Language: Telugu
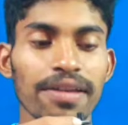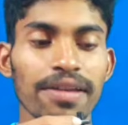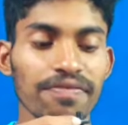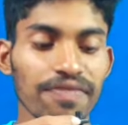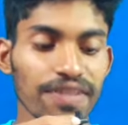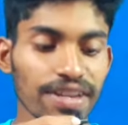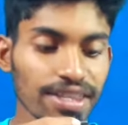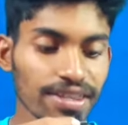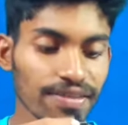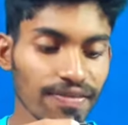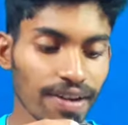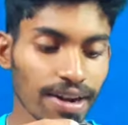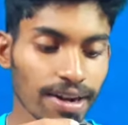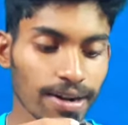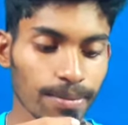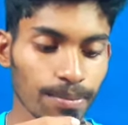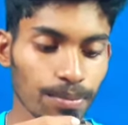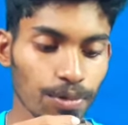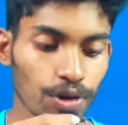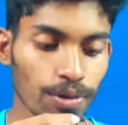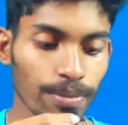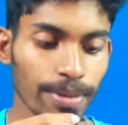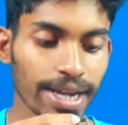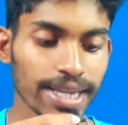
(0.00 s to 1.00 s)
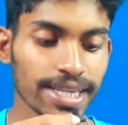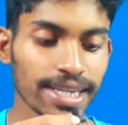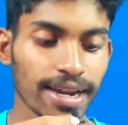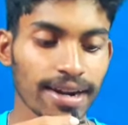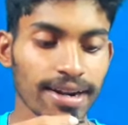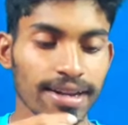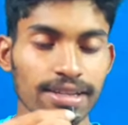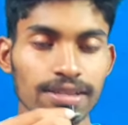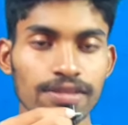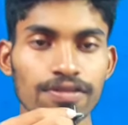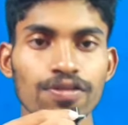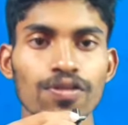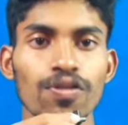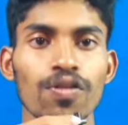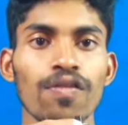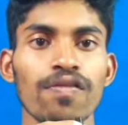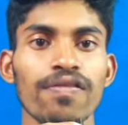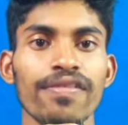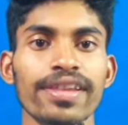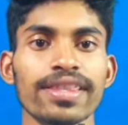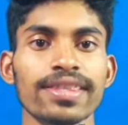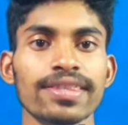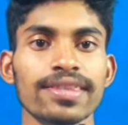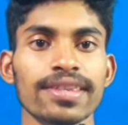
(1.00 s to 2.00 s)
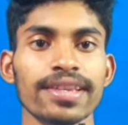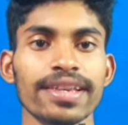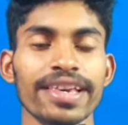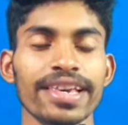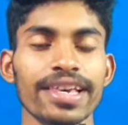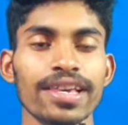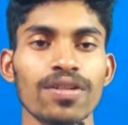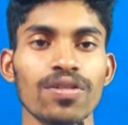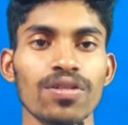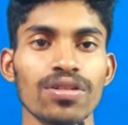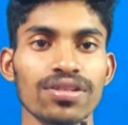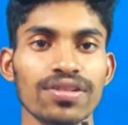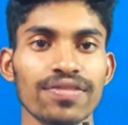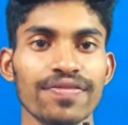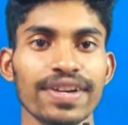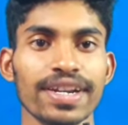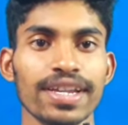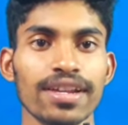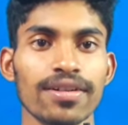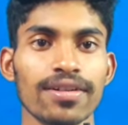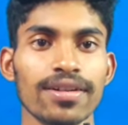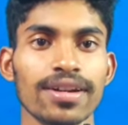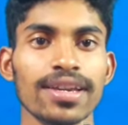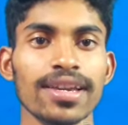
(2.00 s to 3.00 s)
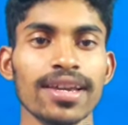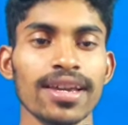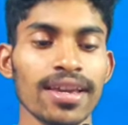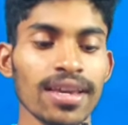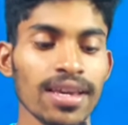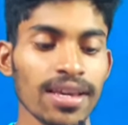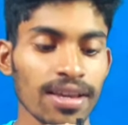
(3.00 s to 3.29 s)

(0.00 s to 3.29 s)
ఈ ఫ్రెండ్స్ వెల్కమ్ టు మై ఛానల్ సో ఫ్రెండ్స్ ఈ రోజు వీడియోలోని